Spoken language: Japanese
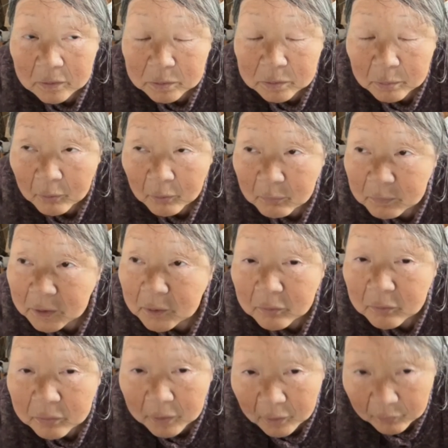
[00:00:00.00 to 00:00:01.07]
いつも見
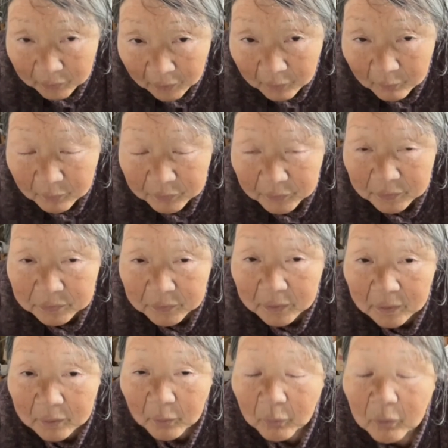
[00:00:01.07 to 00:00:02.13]
るんだよね、
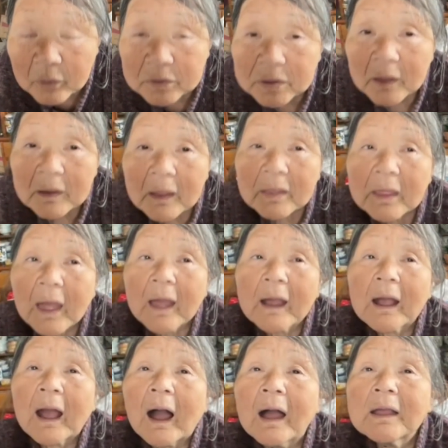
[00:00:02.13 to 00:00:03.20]
私。おしたら
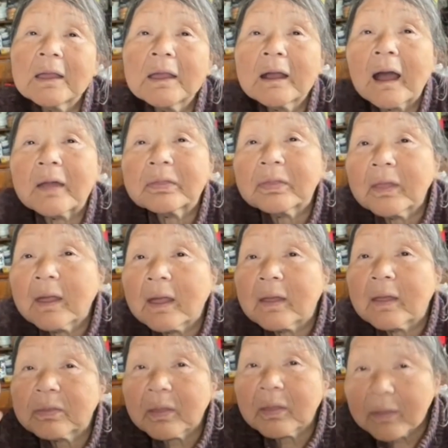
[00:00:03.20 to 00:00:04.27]
ね、鍵買って
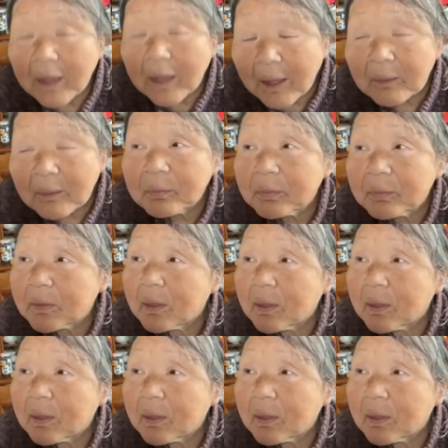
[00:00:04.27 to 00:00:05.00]
減ってね、